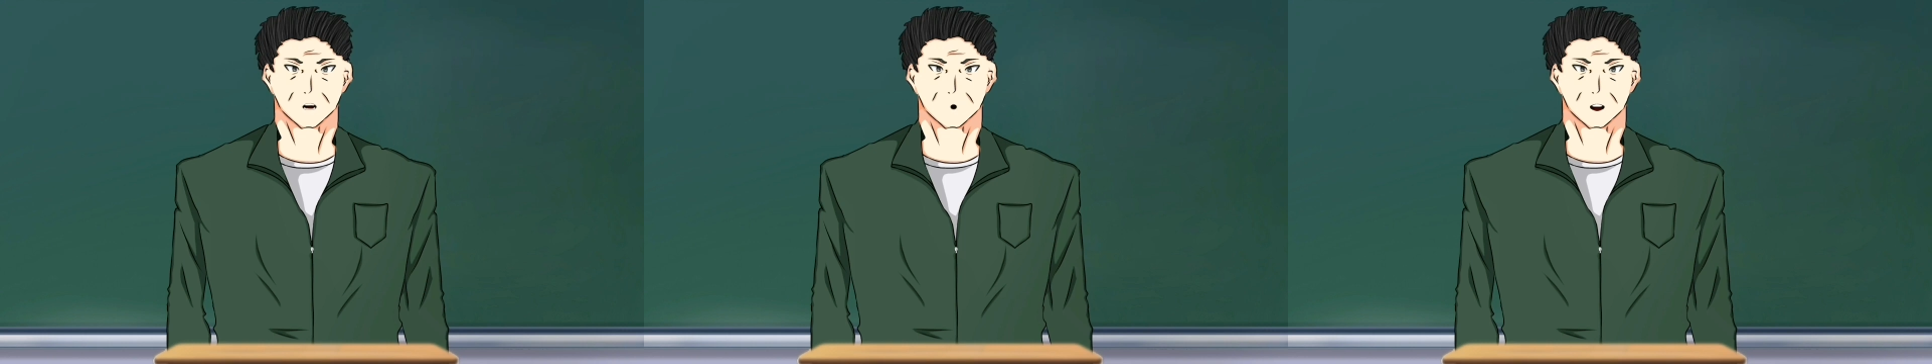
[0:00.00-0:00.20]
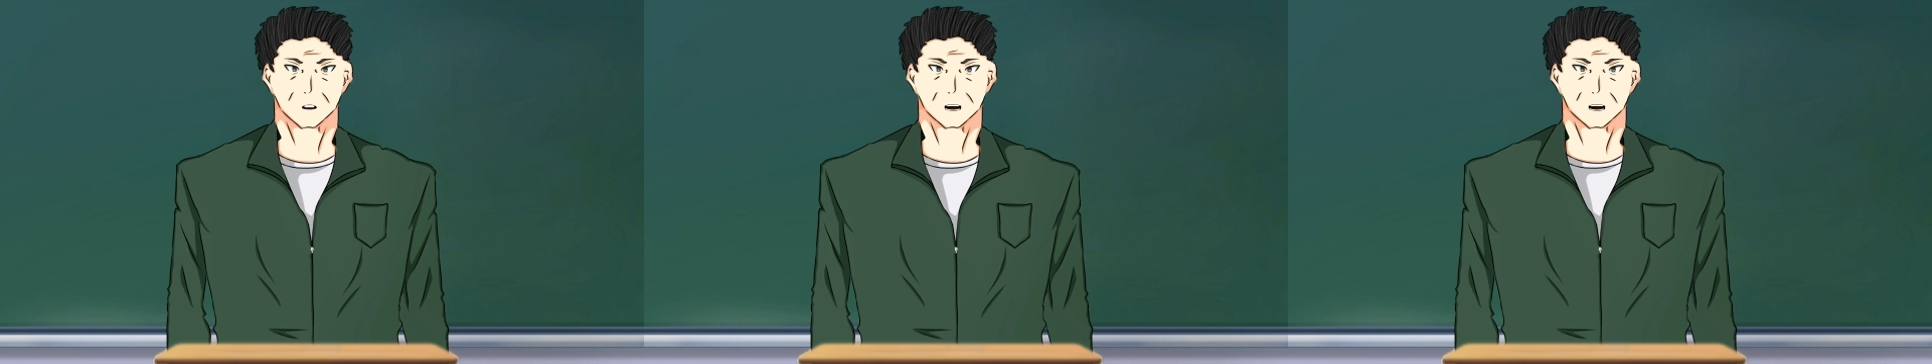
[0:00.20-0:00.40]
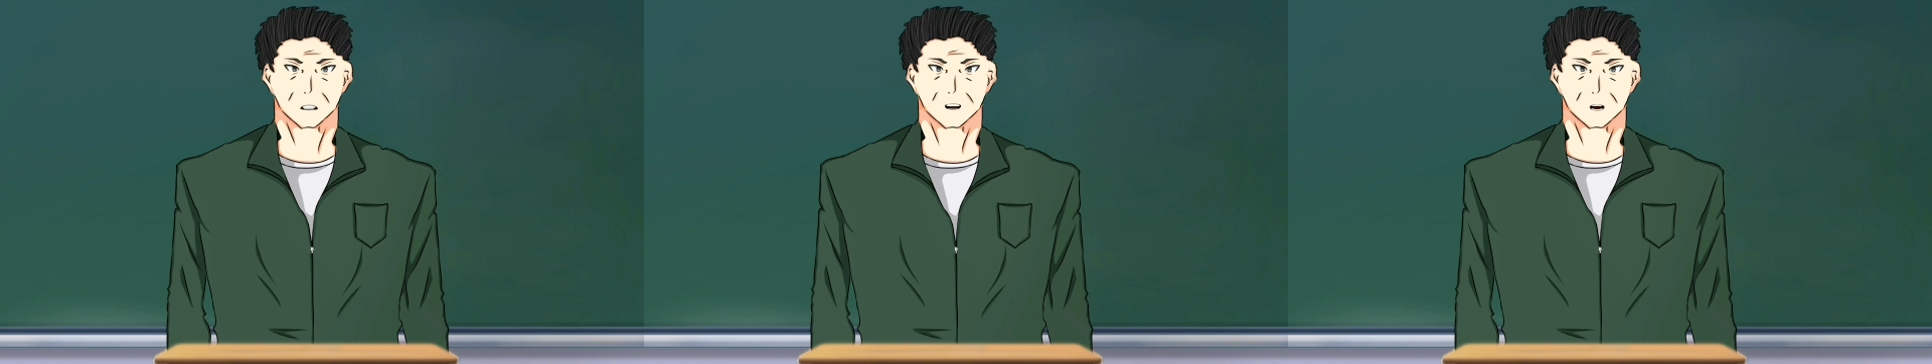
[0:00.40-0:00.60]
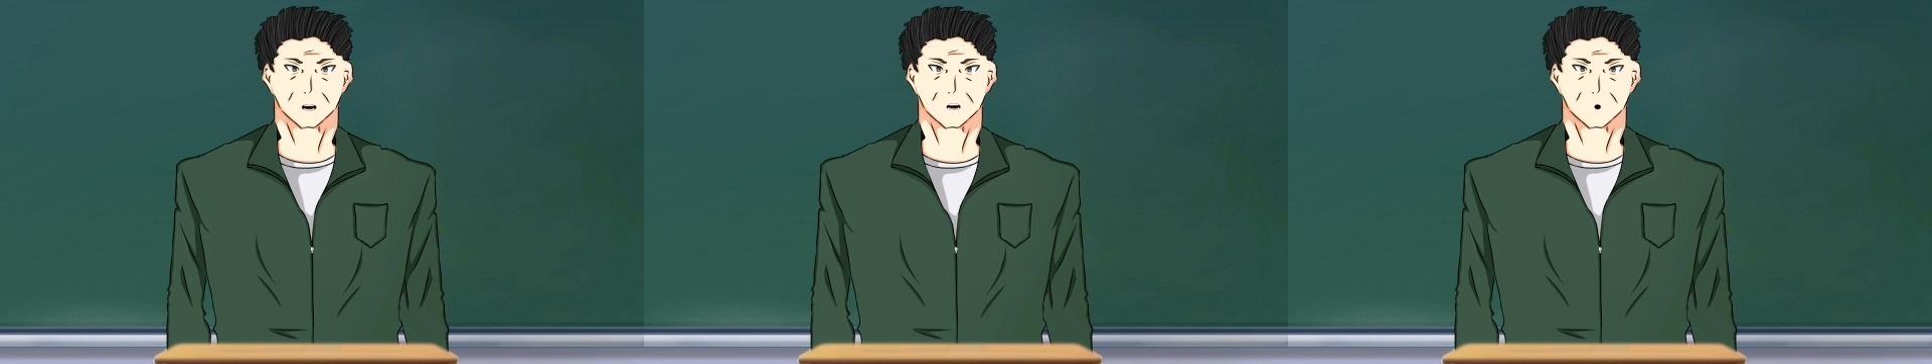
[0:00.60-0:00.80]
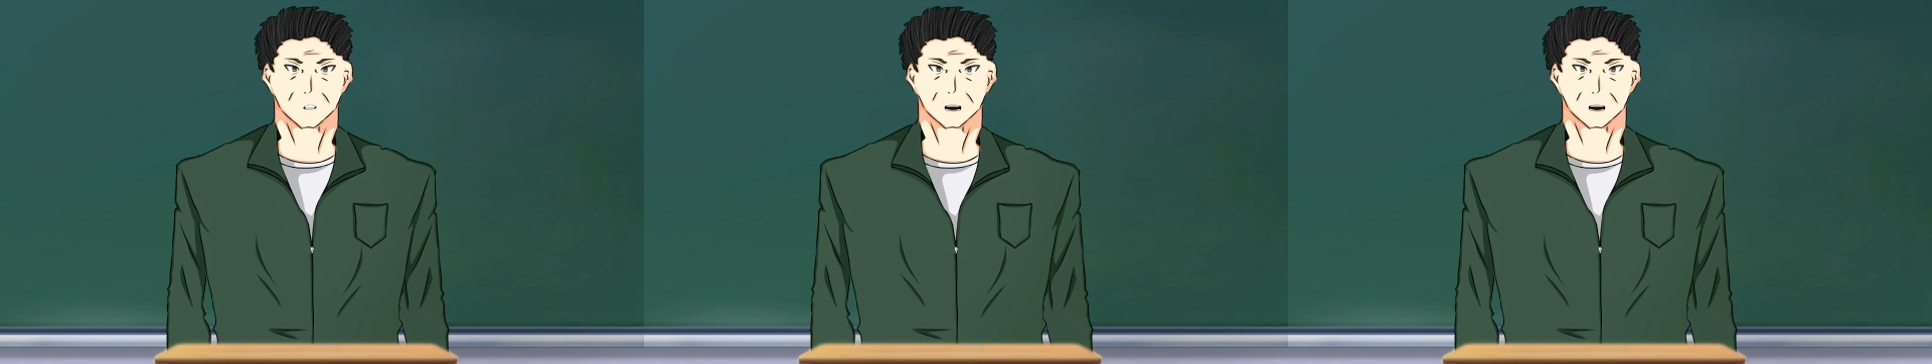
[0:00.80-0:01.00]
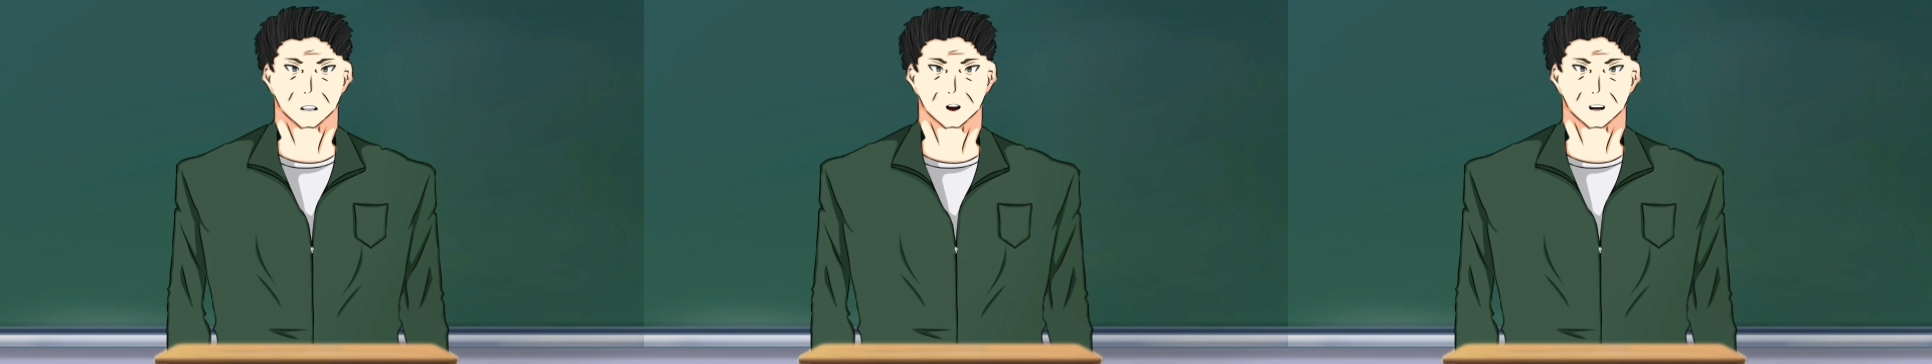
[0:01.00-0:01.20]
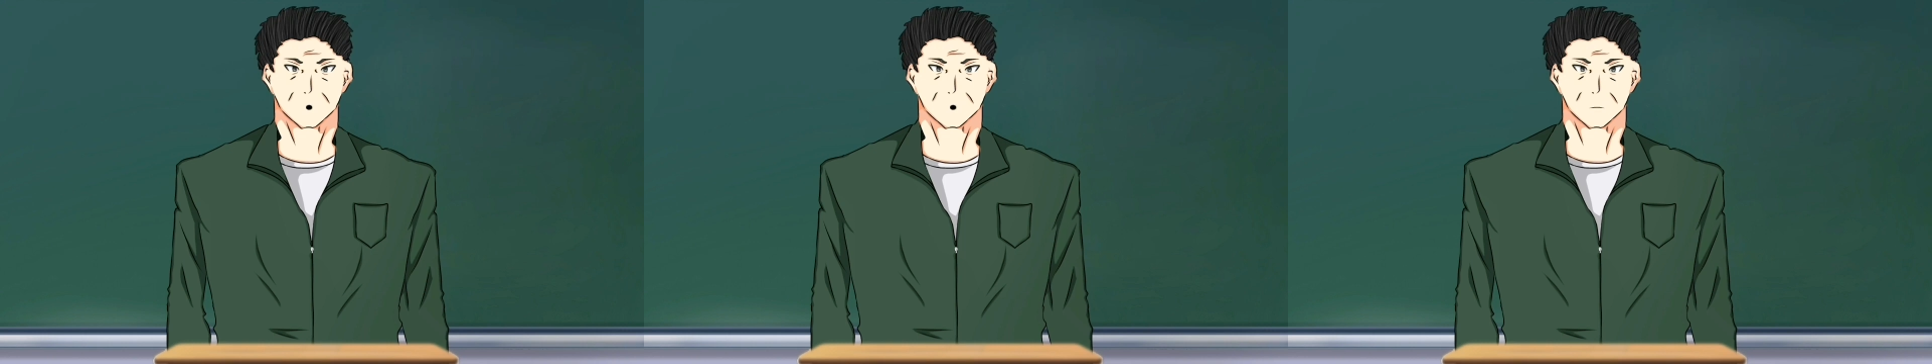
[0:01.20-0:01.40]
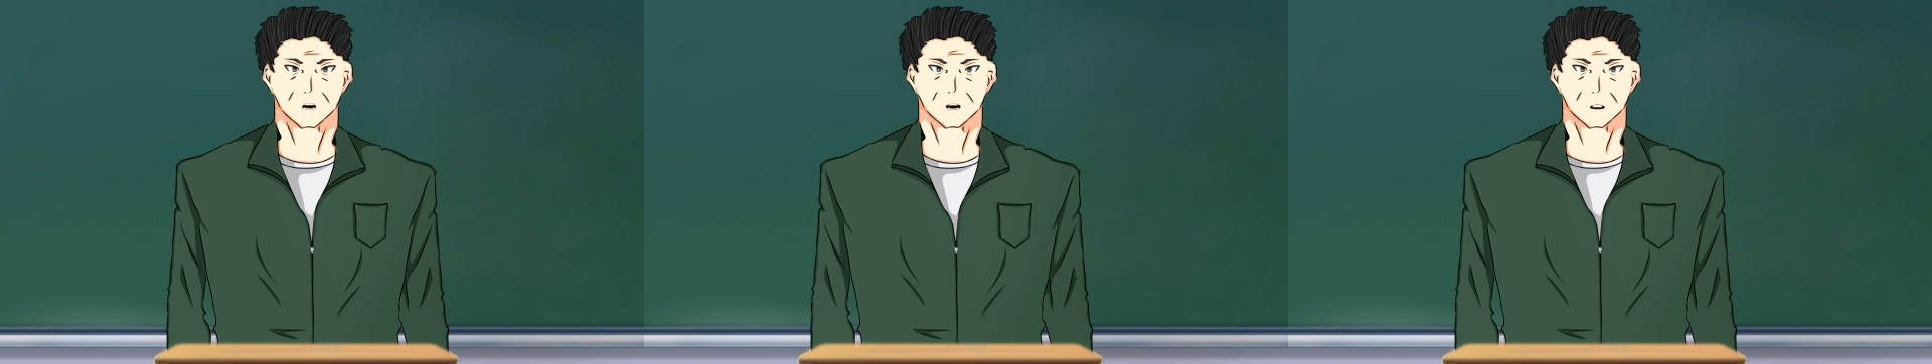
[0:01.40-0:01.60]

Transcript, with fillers: बाद से मैं भाग नहीं सकता